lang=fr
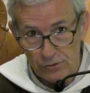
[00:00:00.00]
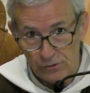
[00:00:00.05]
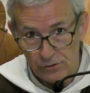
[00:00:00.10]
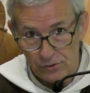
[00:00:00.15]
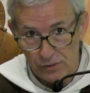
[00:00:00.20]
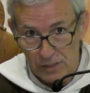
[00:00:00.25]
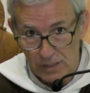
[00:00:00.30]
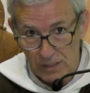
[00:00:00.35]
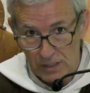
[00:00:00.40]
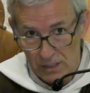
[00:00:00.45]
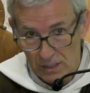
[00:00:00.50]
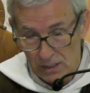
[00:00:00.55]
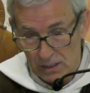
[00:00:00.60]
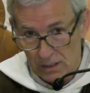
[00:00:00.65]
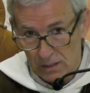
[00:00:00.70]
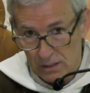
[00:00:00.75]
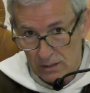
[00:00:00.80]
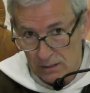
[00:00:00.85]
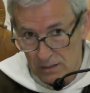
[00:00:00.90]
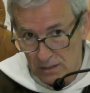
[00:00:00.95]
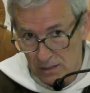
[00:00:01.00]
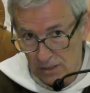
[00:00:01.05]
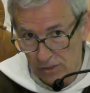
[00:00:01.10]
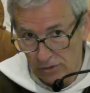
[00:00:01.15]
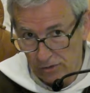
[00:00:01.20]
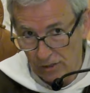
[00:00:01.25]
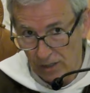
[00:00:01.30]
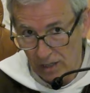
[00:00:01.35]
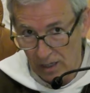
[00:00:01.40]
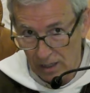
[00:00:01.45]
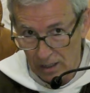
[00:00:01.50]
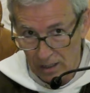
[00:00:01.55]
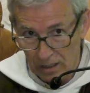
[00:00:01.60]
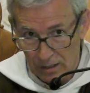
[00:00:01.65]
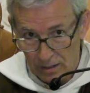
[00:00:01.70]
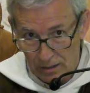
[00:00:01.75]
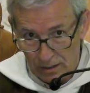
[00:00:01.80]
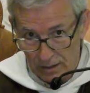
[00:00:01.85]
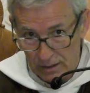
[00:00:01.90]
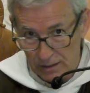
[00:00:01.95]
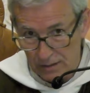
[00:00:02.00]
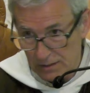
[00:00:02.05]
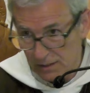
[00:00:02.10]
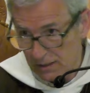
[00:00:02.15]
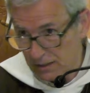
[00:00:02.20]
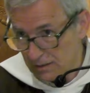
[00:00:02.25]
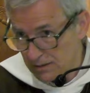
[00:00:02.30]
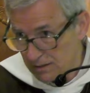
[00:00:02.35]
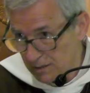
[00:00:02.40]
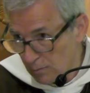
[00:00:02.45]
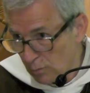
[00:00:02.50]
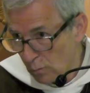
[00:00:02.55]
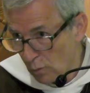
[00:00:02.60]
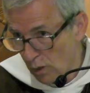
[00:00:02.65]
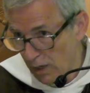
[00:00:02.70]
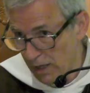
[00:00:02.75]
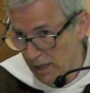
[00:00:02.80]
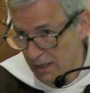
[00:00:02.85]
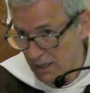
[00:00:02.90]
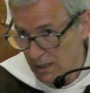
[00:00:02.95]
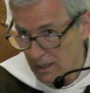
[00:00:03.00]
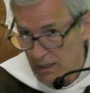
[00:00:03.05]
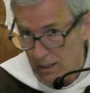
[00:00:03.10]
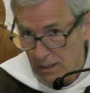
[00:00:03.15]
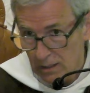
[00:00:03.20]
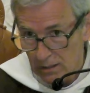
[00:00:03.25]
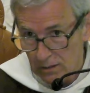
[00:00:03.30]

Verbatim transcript: j'ai déjà été témoin